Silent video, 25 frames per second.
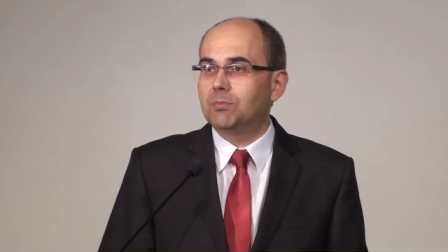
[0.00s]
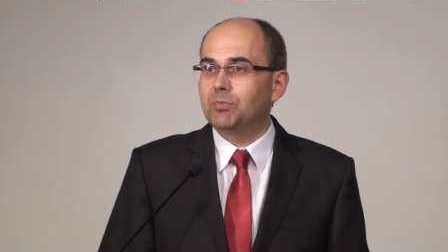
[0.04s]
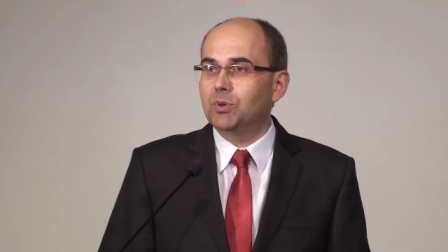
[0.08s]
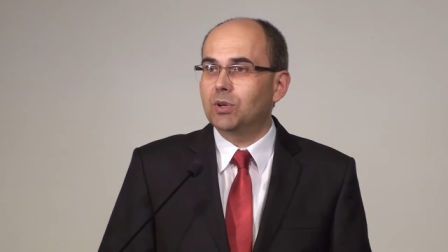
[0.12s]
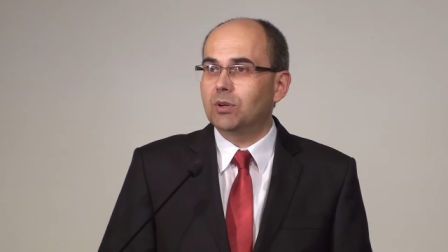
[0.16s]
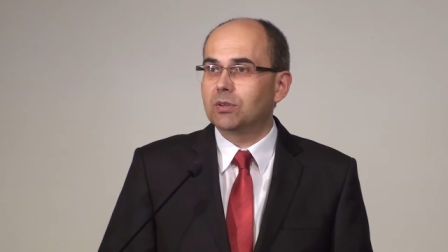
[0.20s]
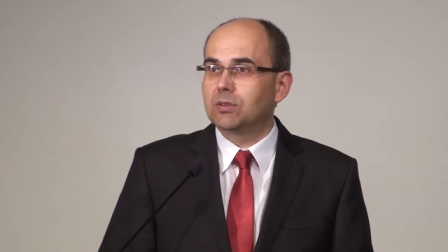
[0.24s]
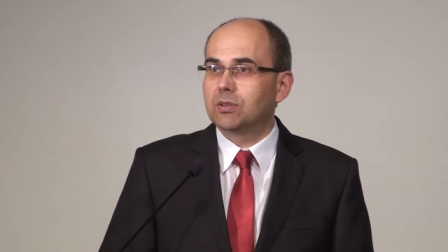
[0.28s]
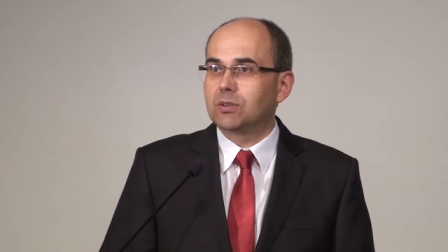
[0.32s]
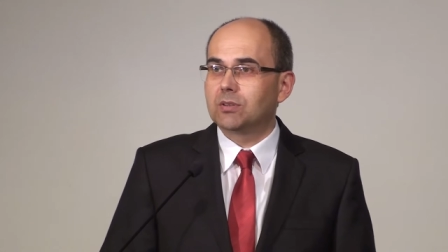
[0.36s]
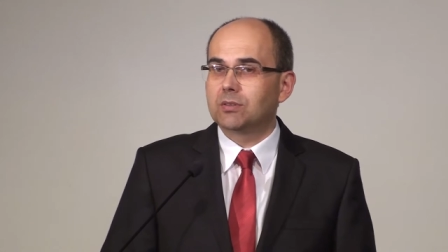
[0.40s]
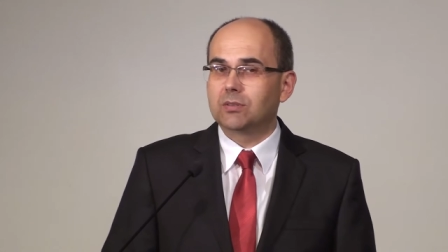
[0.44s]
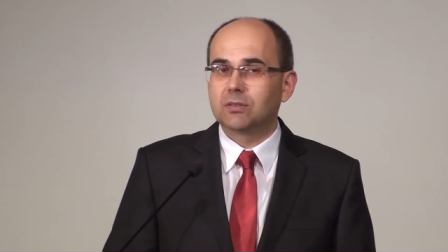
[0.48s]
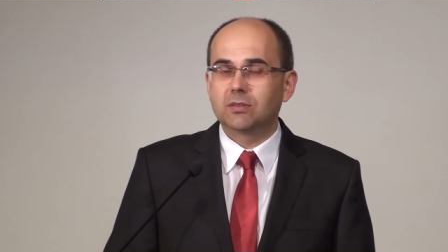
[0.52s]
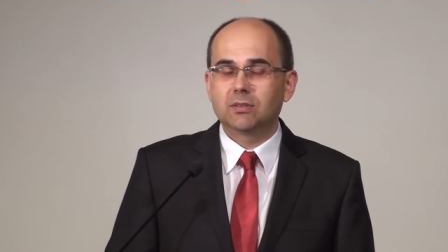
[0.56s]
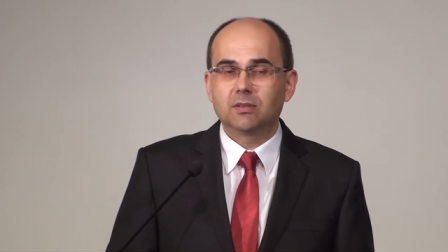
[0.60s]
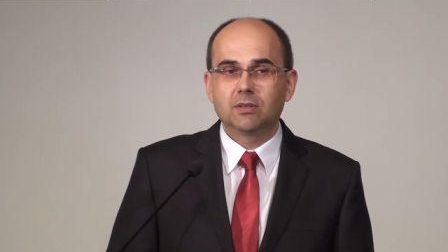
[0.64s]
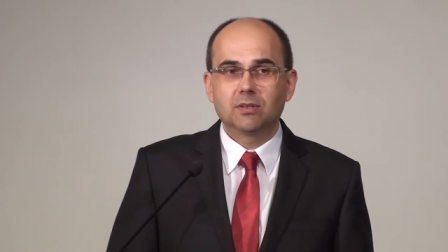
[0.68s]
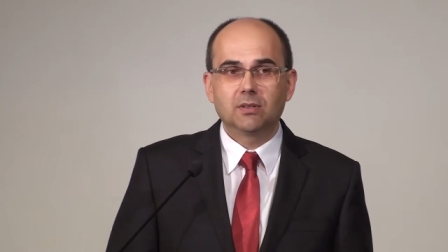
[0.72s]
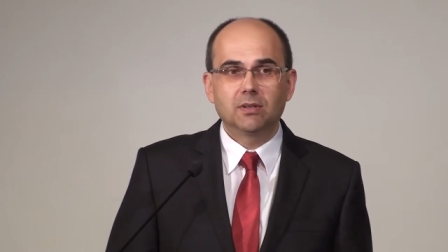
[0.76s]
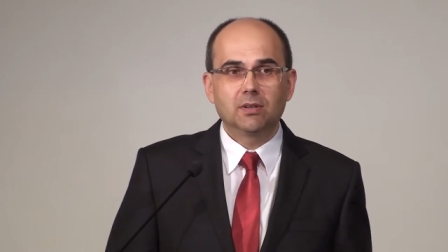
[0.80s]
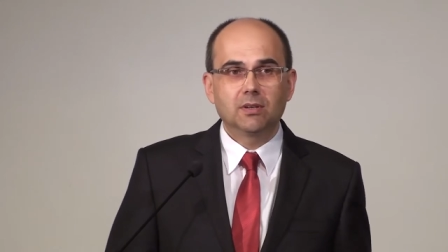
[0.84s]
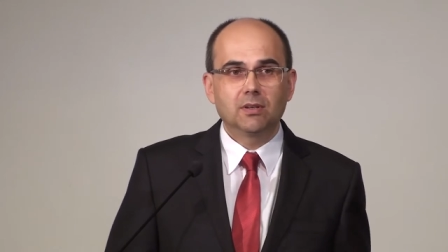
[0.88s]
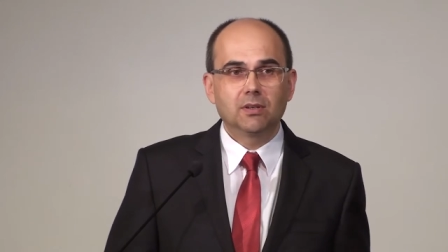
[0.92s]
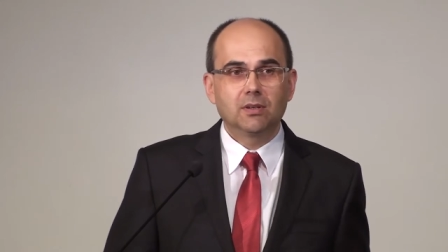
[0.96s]
Piotr,
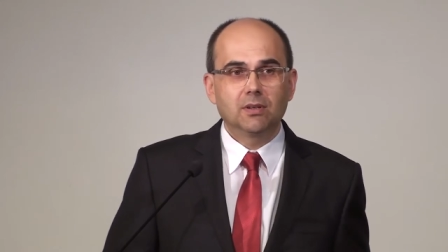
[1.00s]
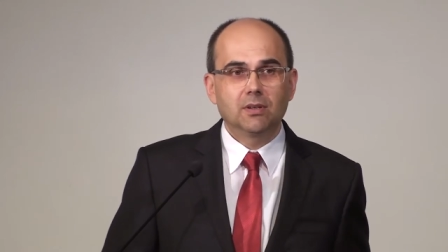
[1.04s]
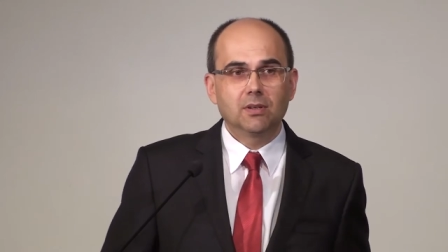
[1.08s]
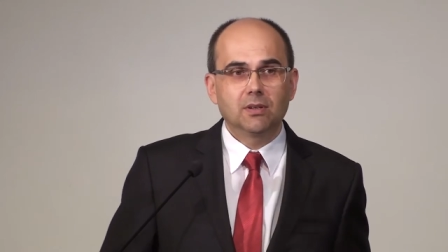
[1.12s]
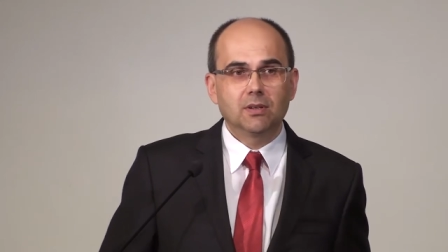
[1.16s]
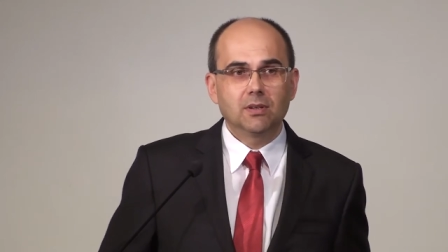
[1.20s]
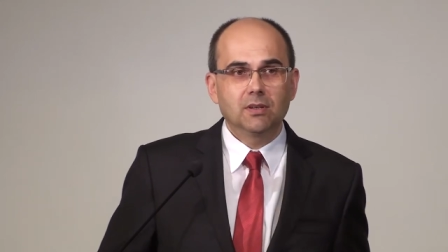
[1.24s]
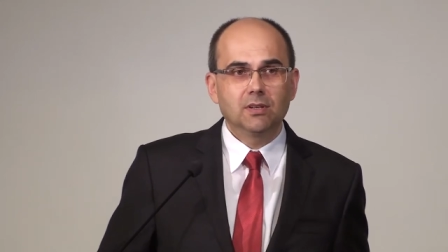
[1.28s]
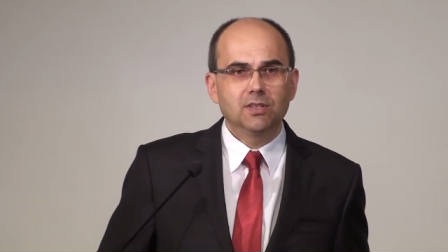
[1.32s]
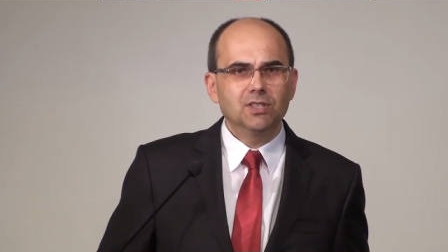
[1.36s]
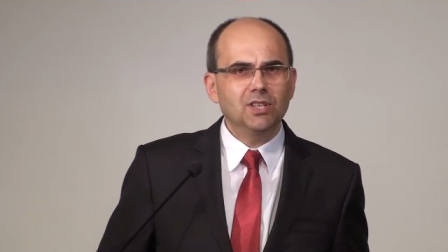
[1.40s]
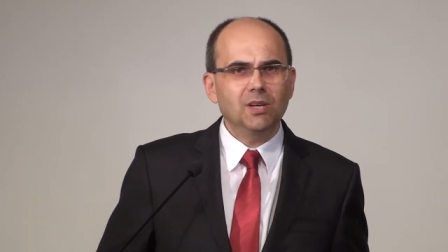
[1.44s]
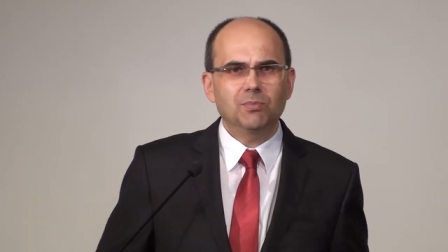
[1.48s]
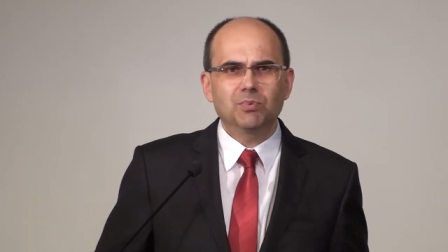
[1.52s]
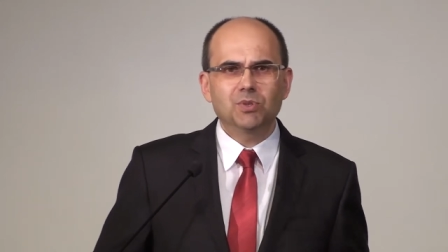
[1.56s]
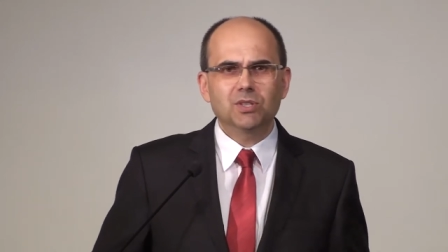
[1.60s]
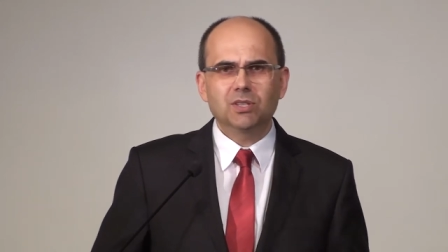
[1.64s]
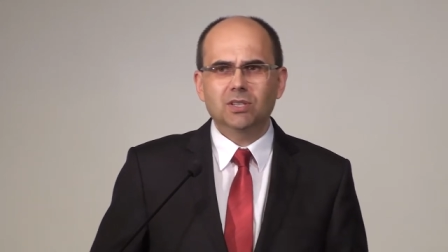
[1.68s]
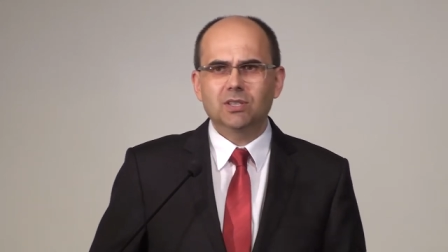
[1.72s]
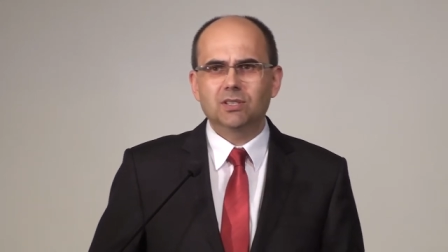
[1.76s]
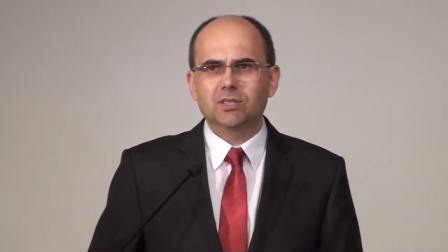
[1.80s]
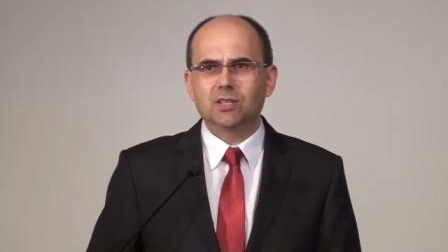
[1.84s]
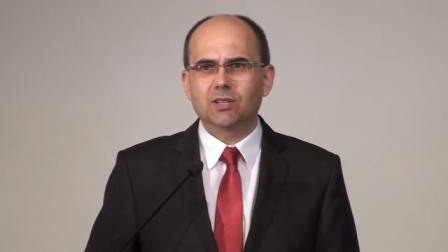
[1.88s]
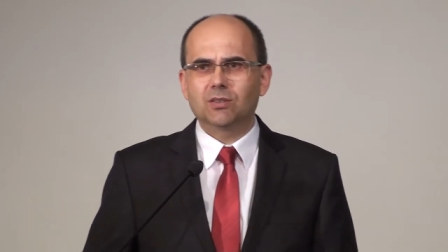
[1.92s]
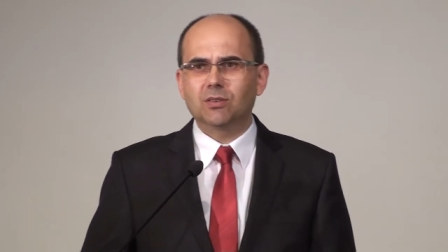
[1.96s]
nie
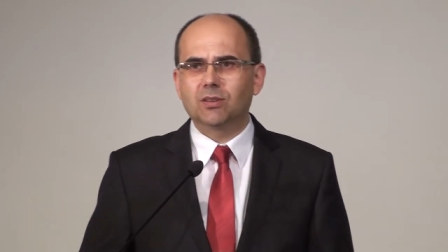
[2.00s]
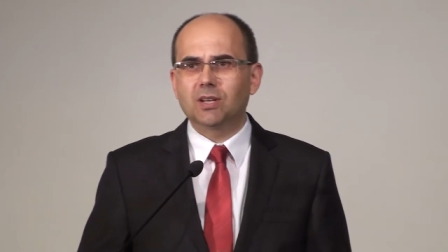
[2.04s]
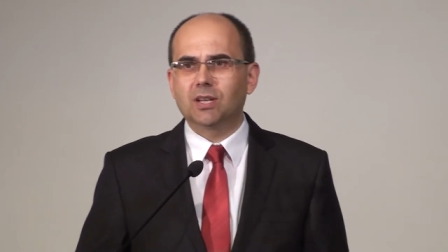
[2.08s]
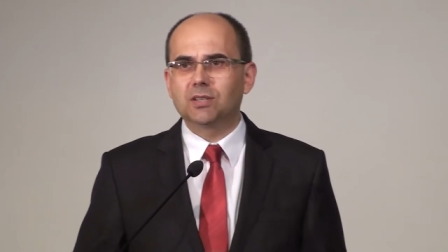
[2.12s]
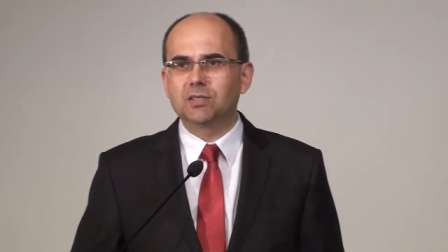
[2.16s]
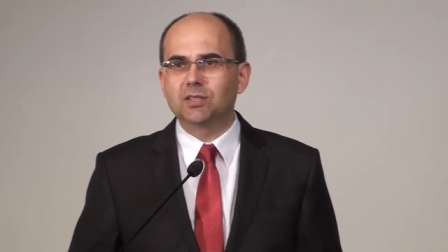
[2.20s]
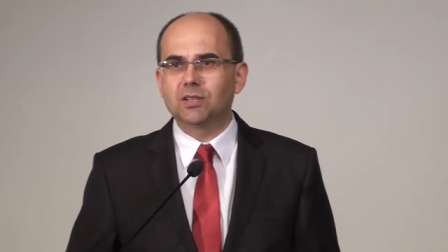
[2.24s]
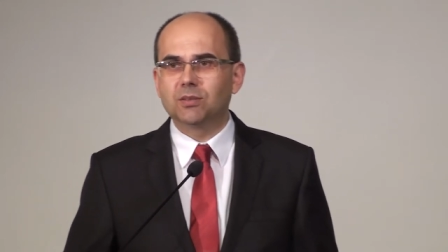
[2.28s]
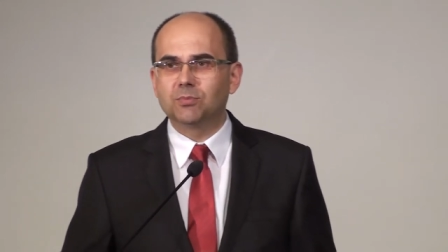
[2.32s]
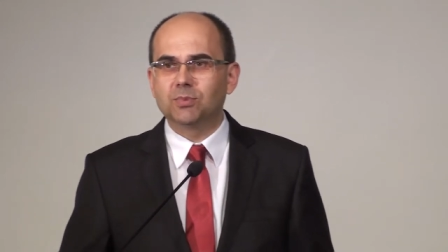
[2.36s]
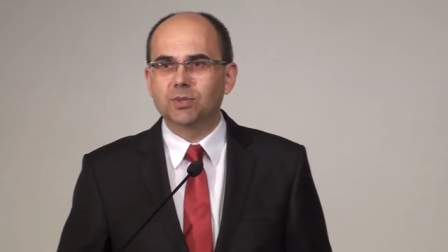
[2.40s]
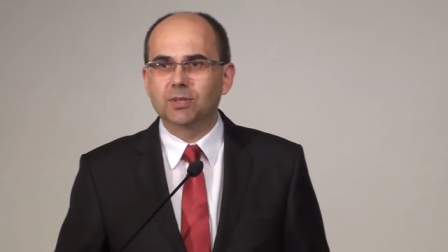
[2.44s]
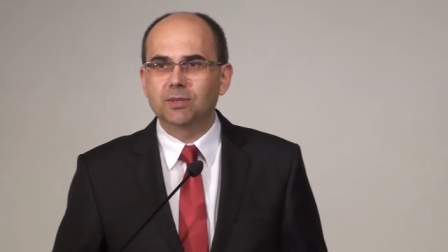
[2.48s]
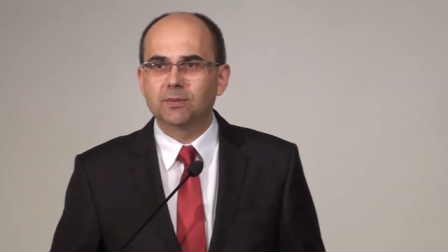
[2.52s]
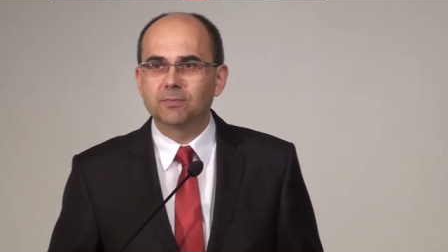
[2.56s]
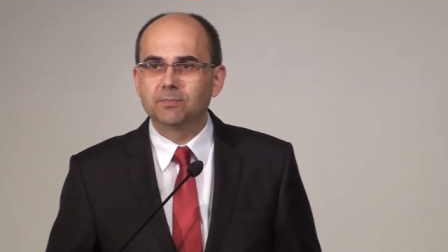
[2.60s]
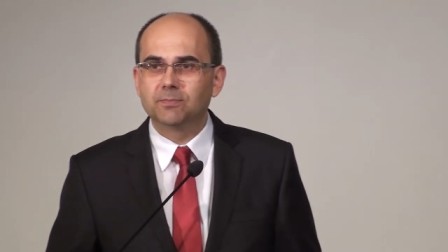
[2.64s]
przyjdzie to na ciebie.